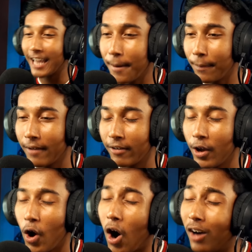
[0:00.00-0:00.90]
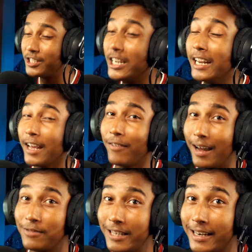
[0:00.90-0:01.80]
গেম প্লে ভিডিও অফ জিডিএ
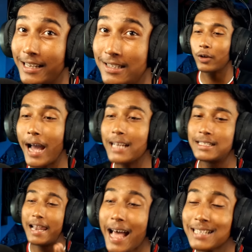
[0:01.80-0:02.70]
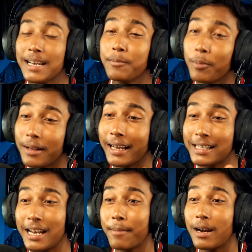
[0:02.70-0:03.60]
5 সিরিজ তো গাইস লাস্ট টাইম তোমরা
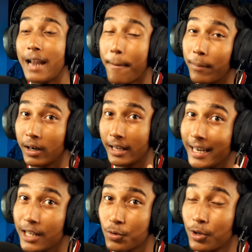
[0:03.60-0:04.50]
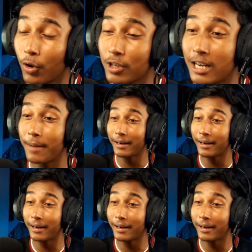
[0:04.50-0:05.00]
দেখেছিলে আমরা ল্যাম্বোর্গিনি চুরি করেছিলাম